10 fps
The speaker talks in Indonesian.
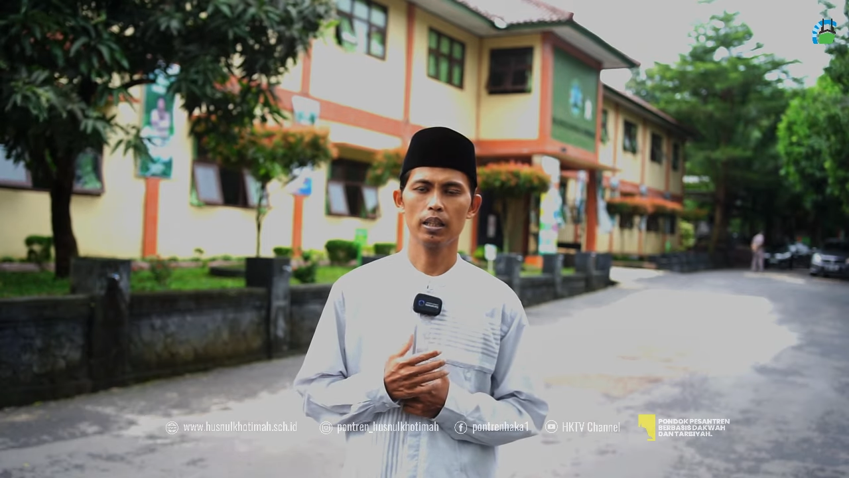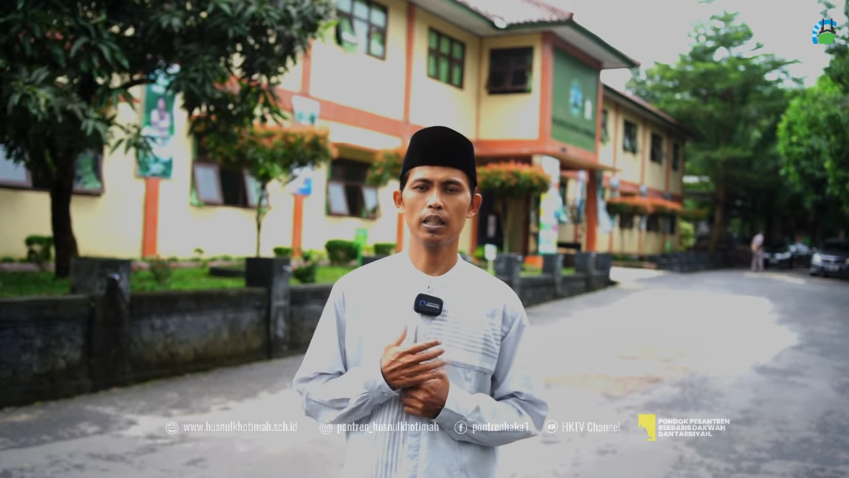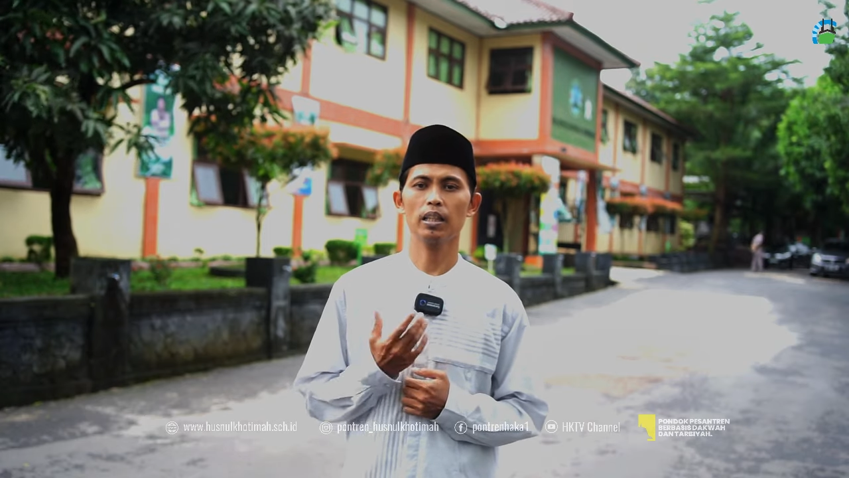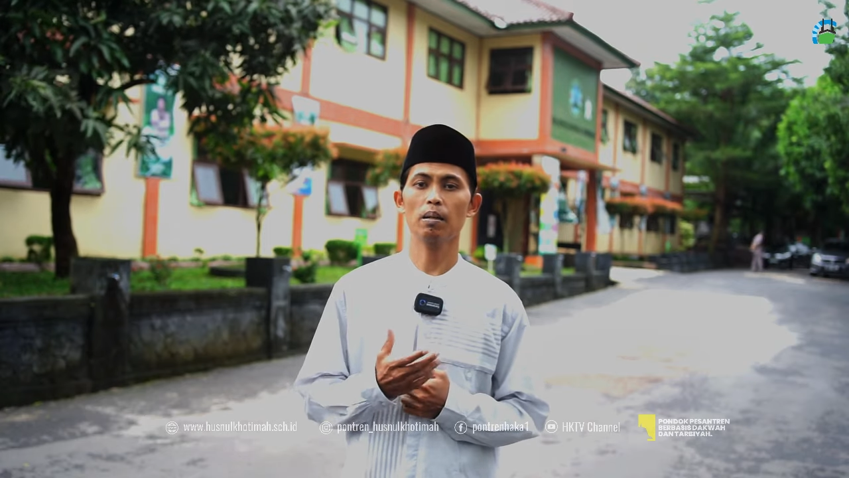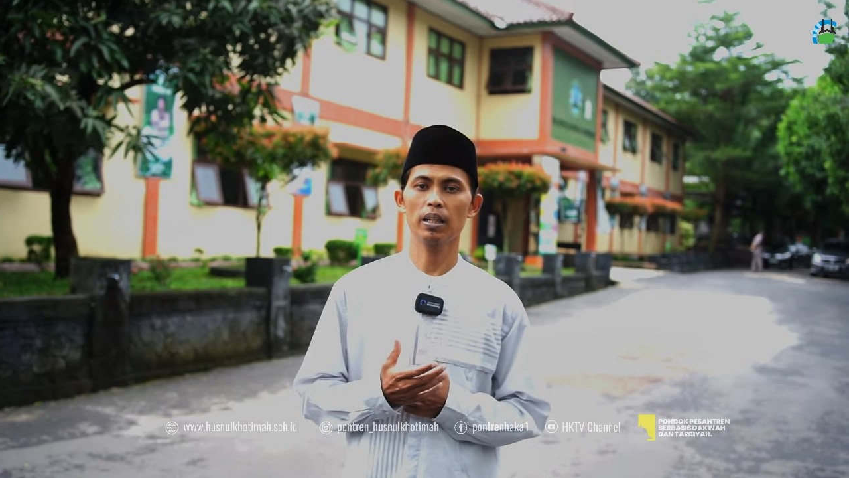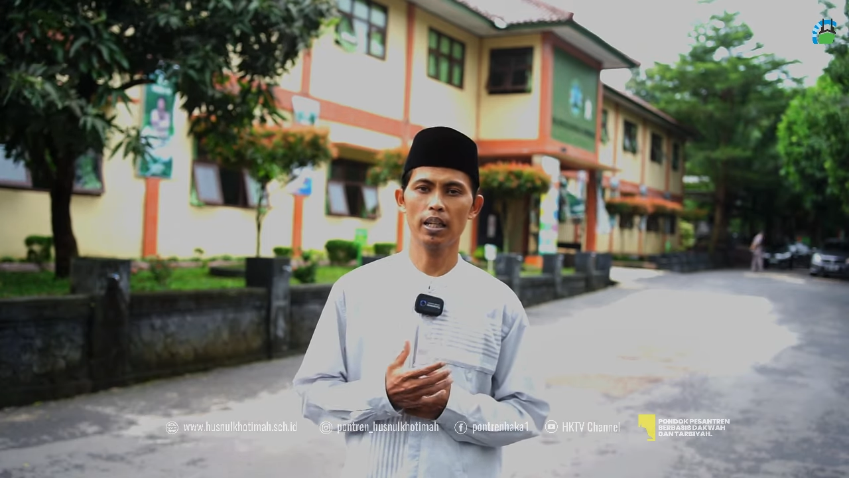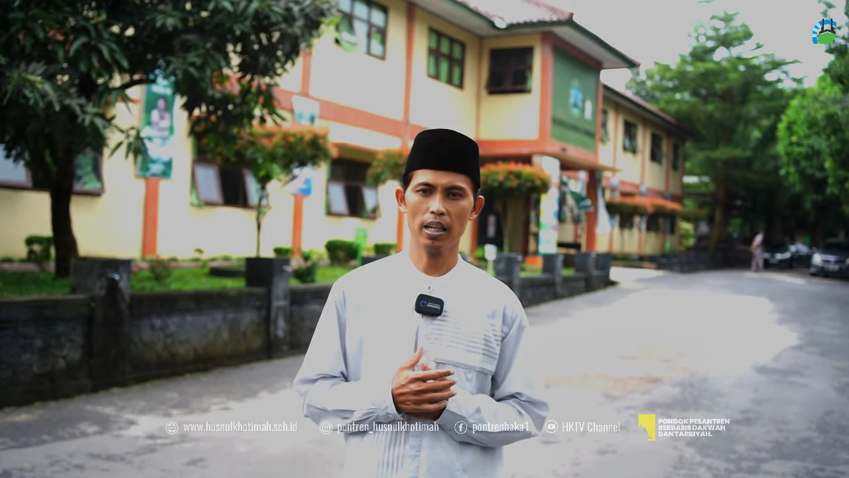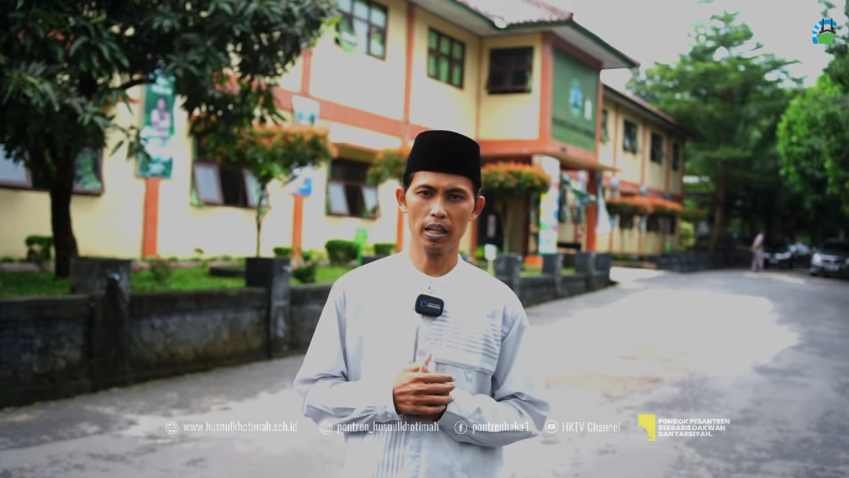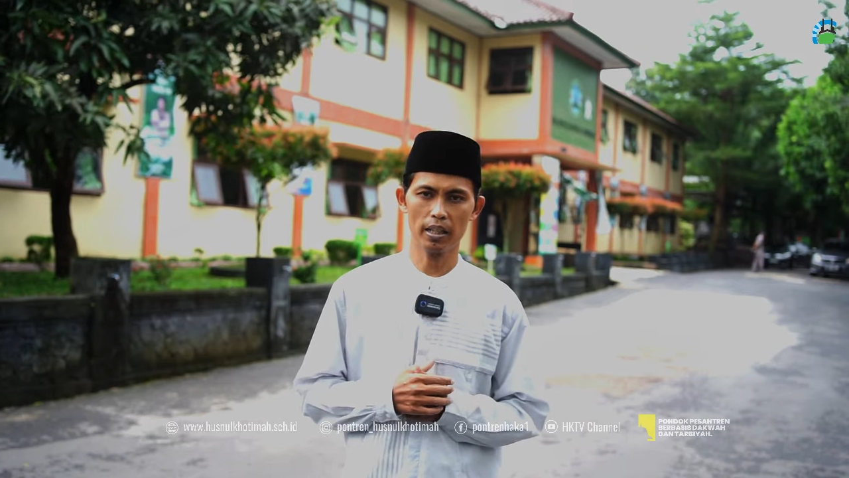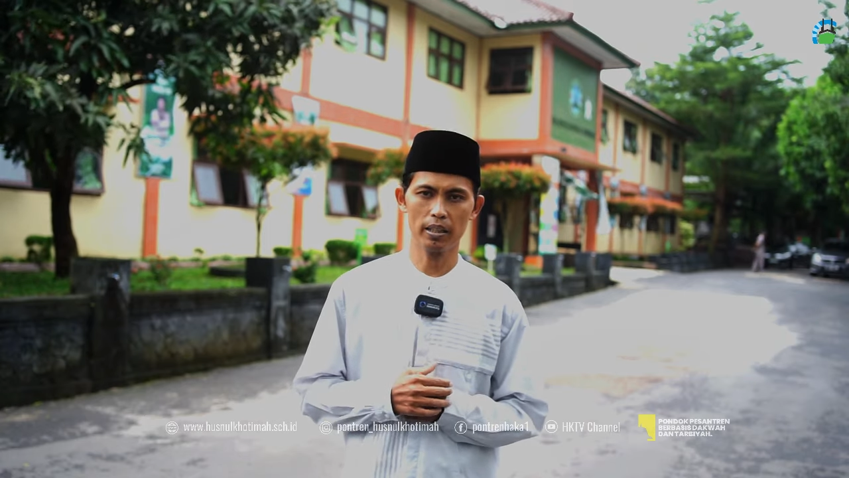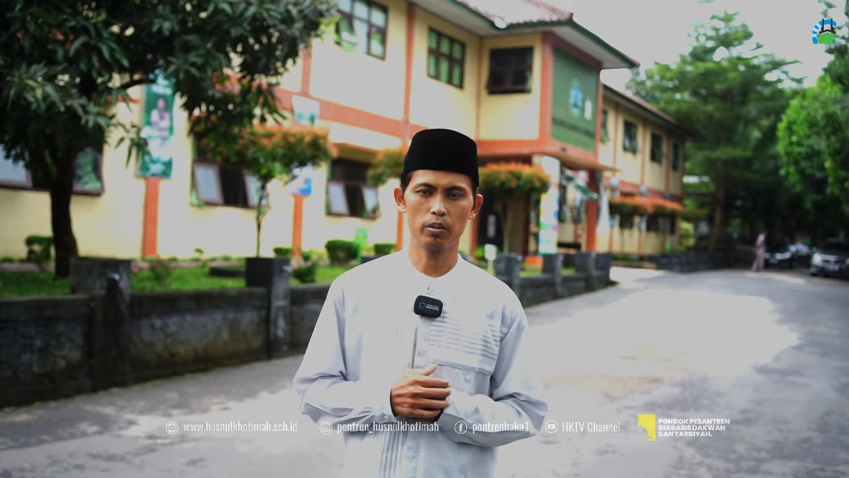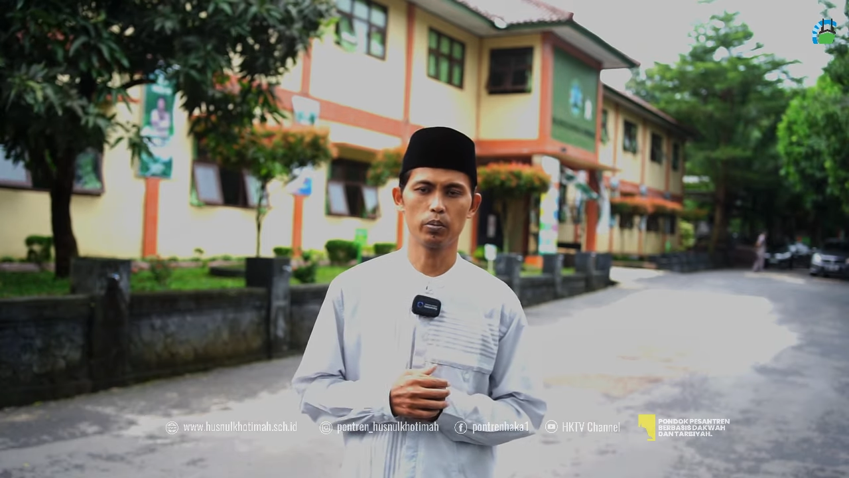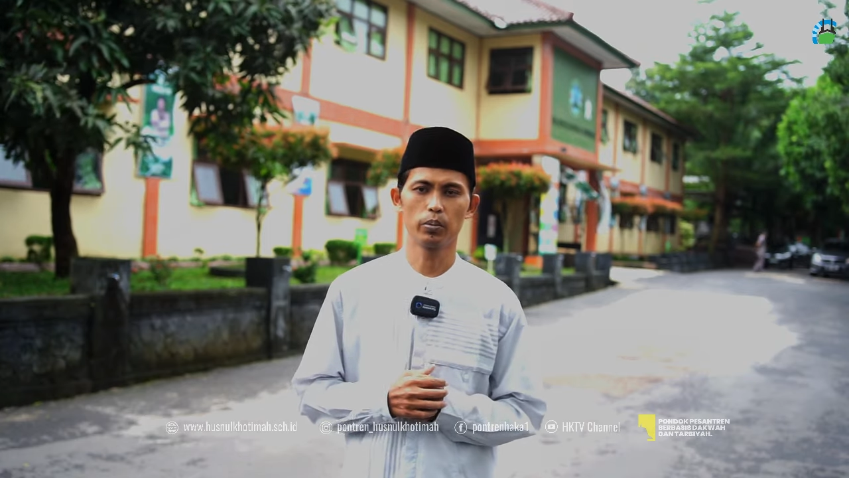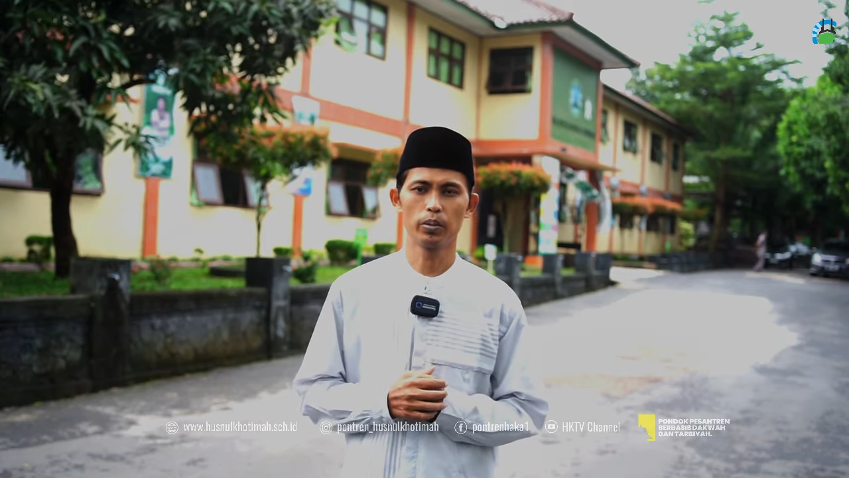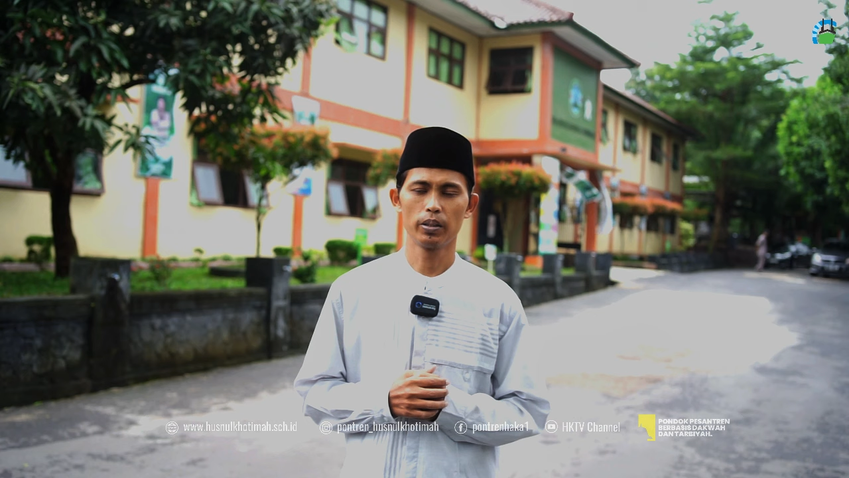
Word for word: kita kehilangan itu.